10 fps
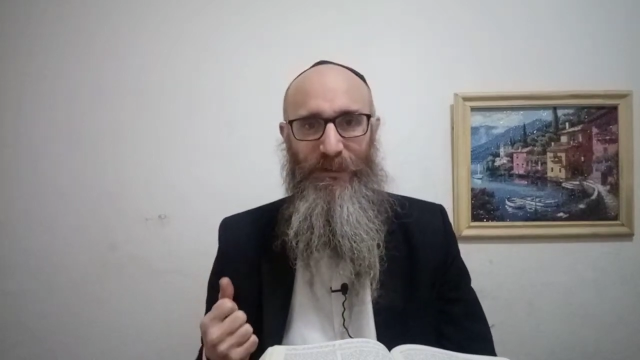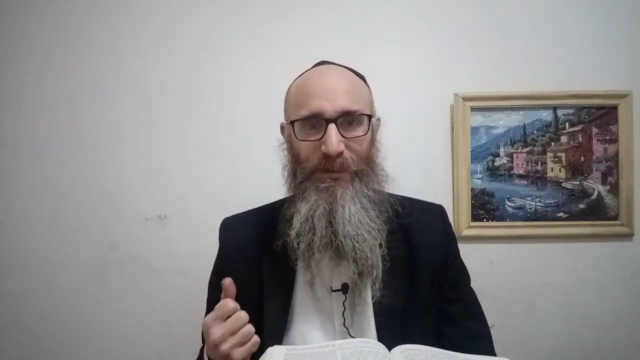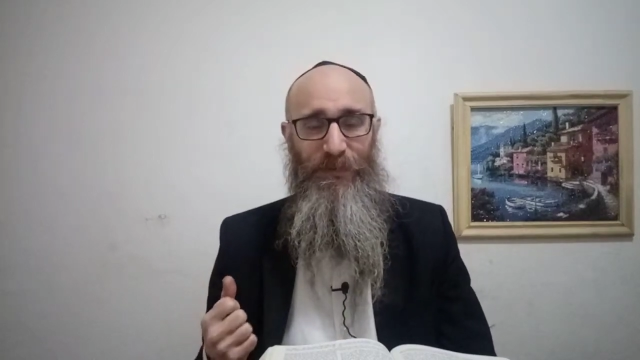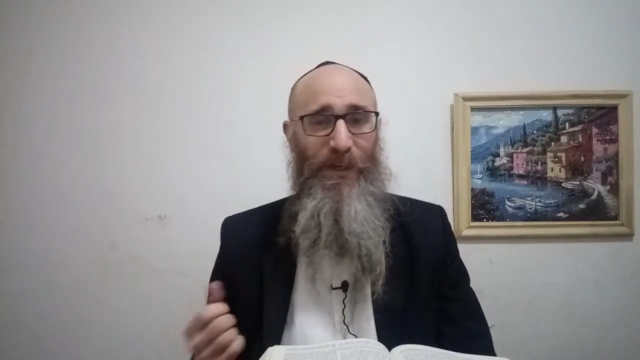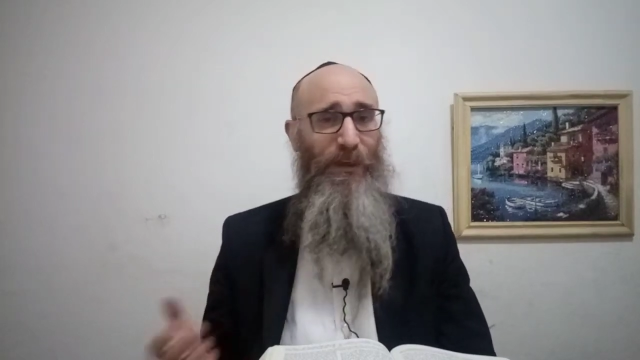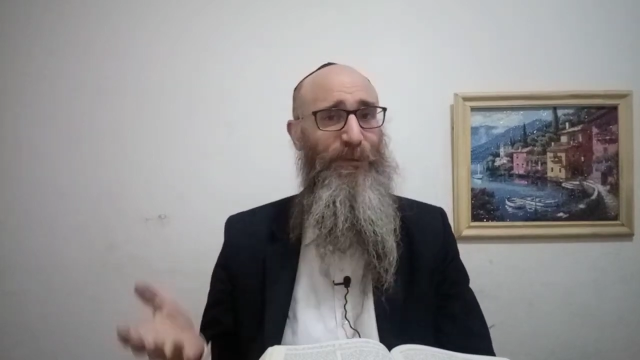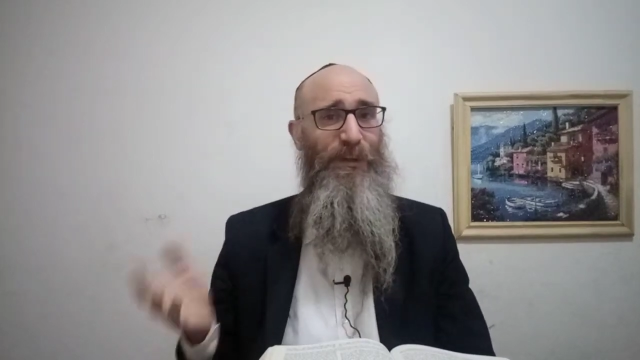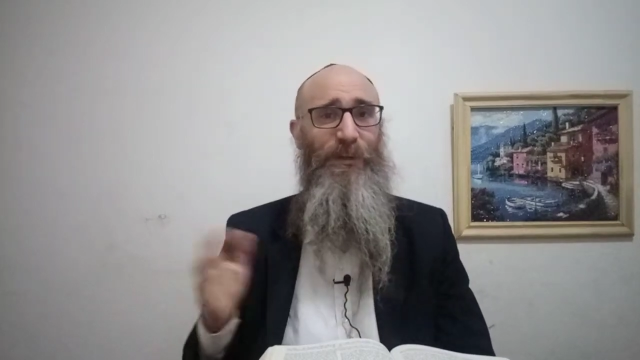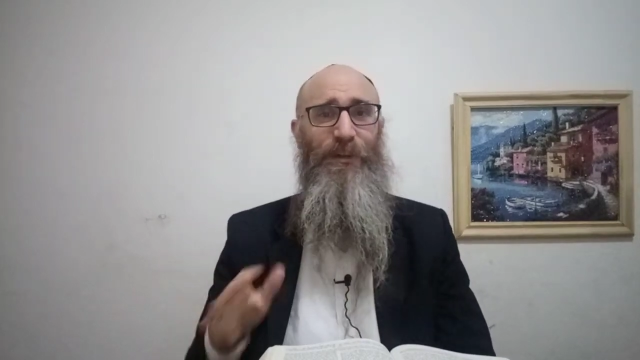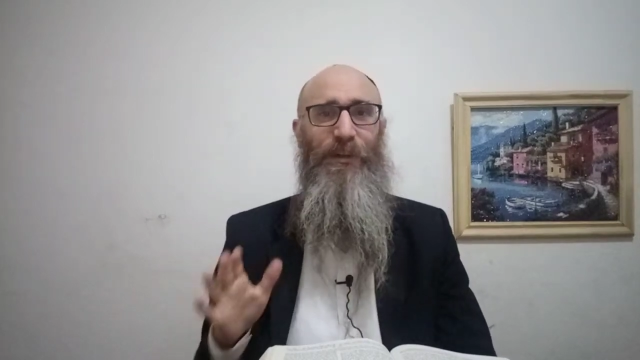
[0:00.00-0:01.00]
significa que los
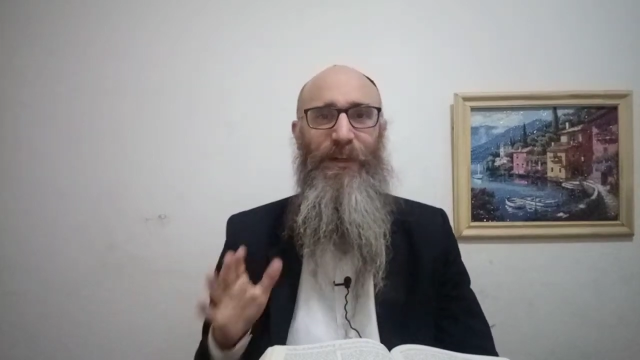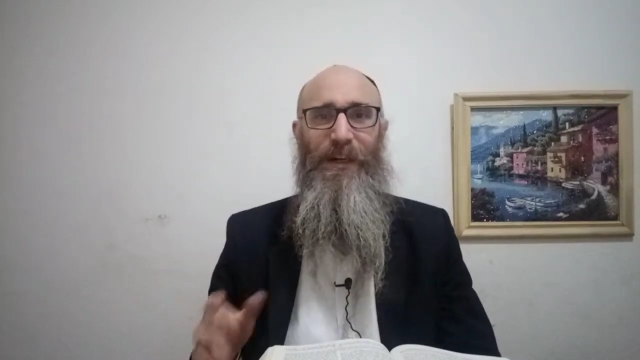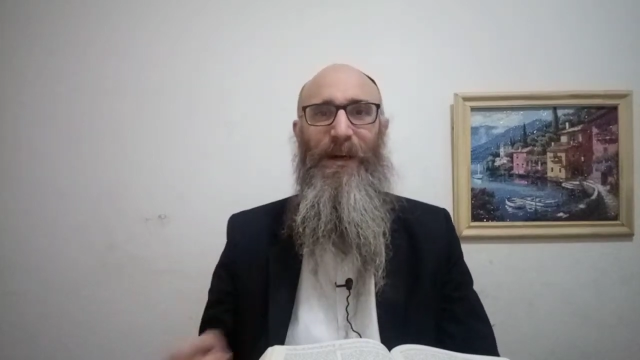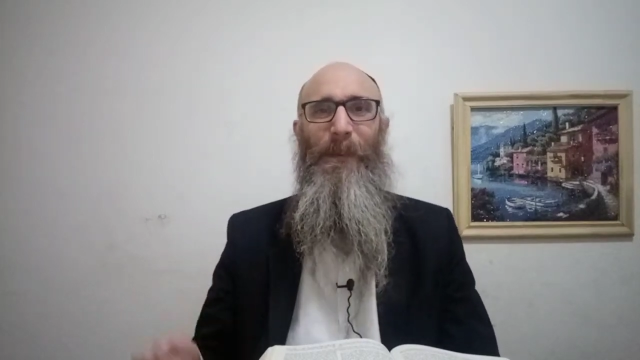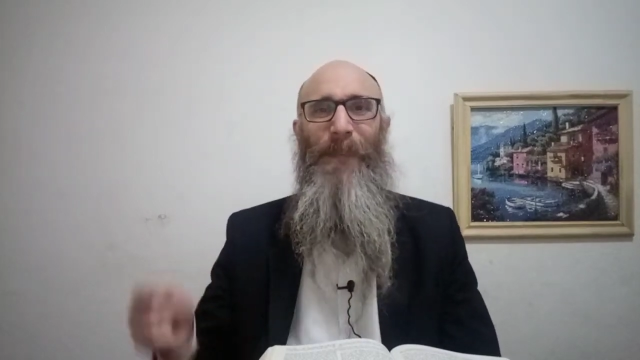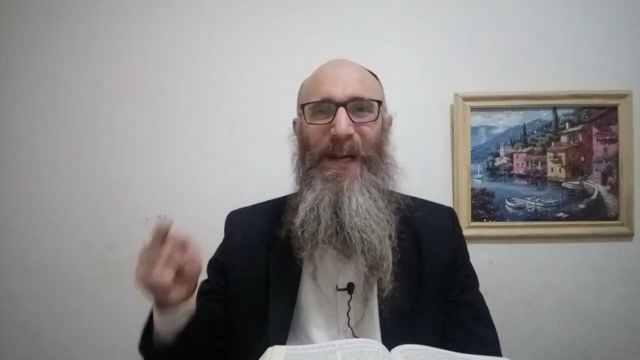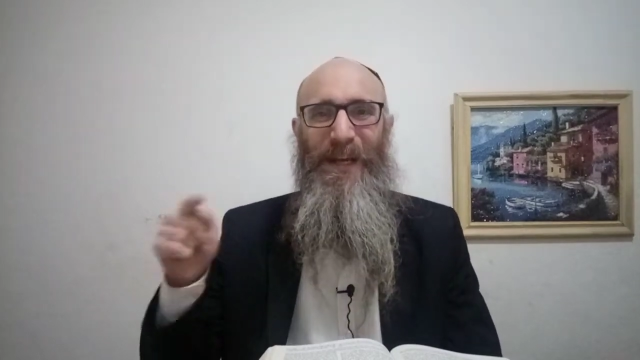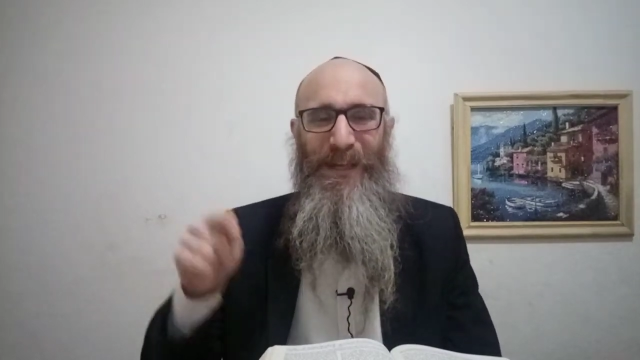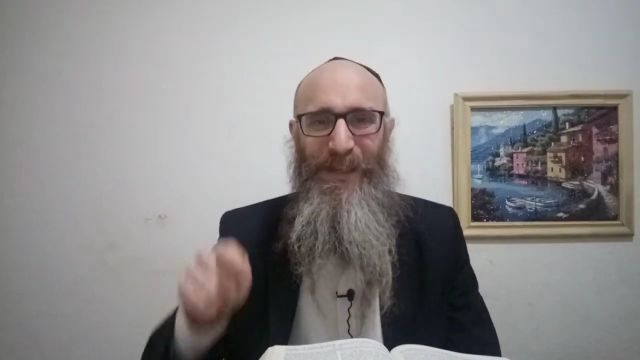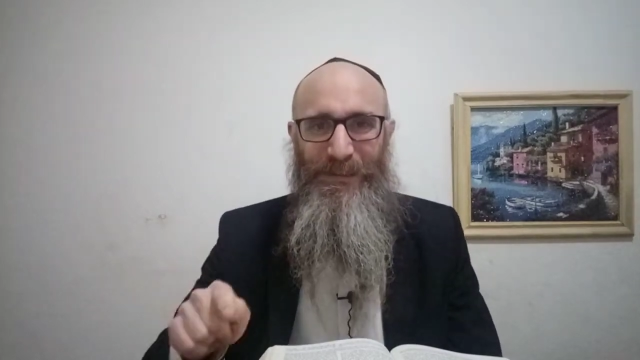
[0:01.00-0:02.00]
hijos de Koirach,
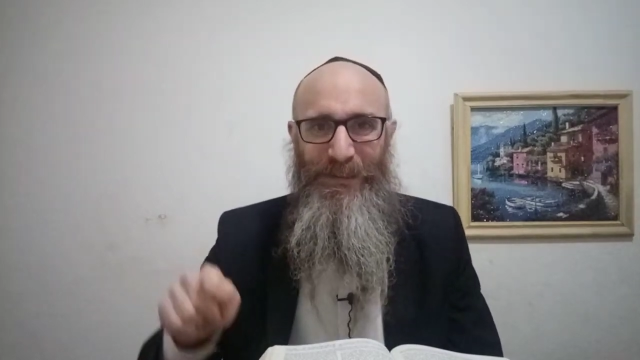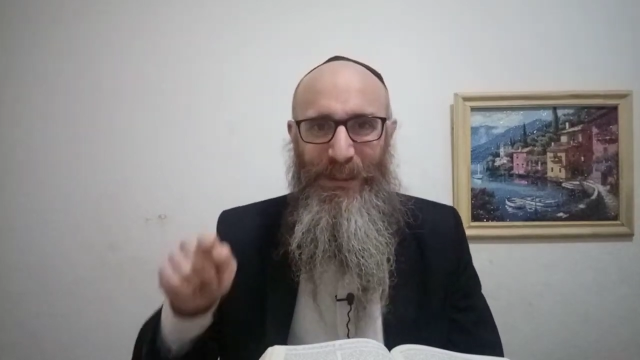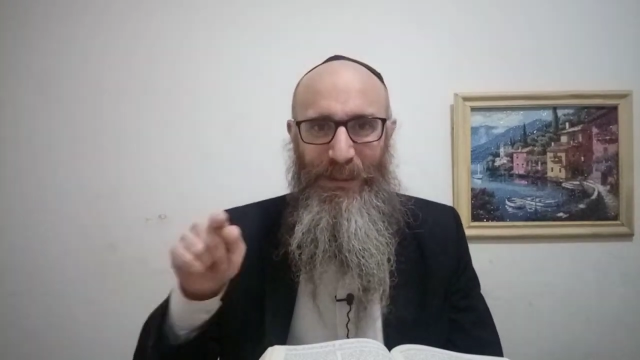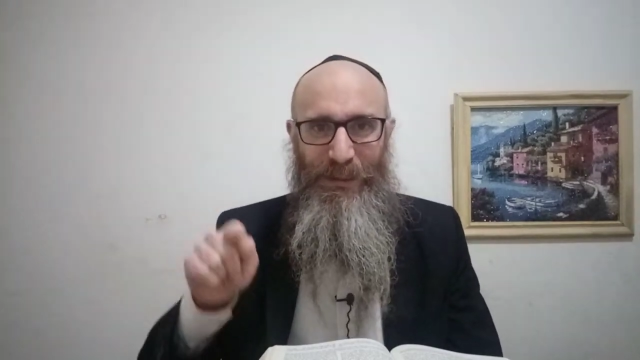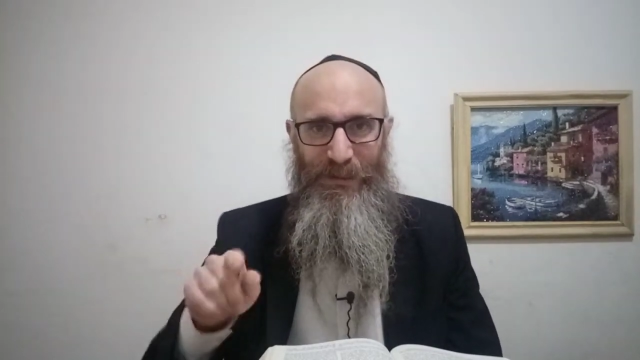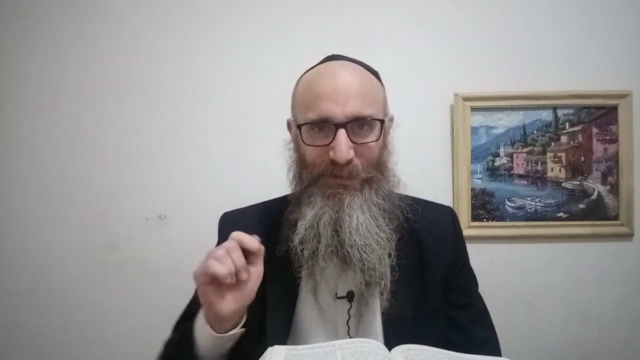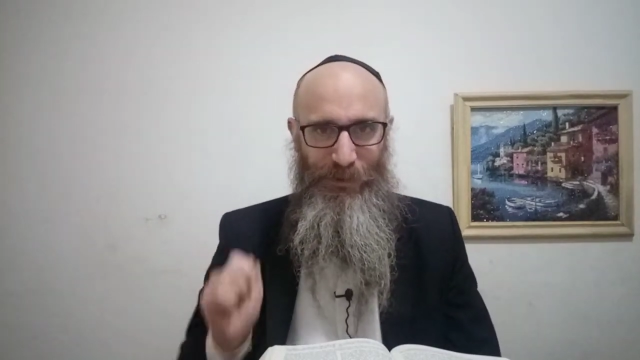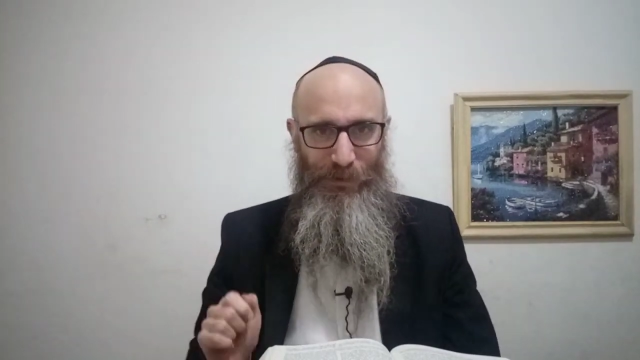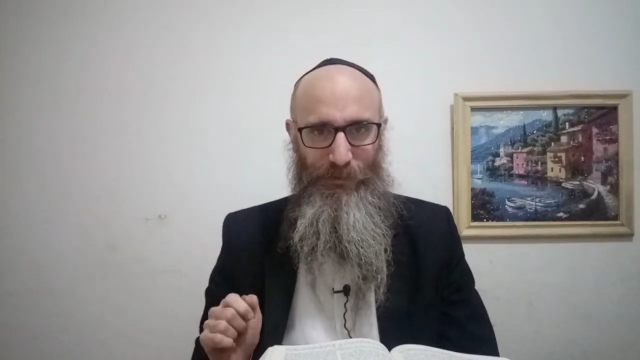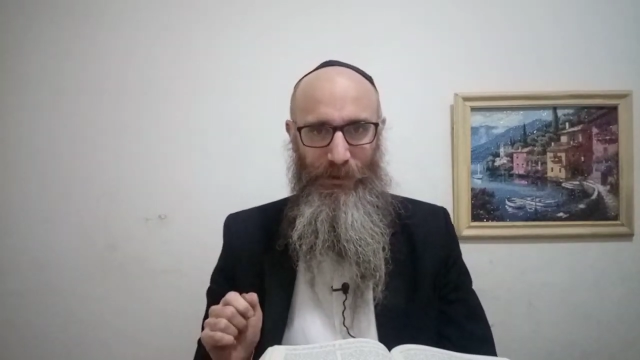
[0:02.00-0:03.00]
para esa generación,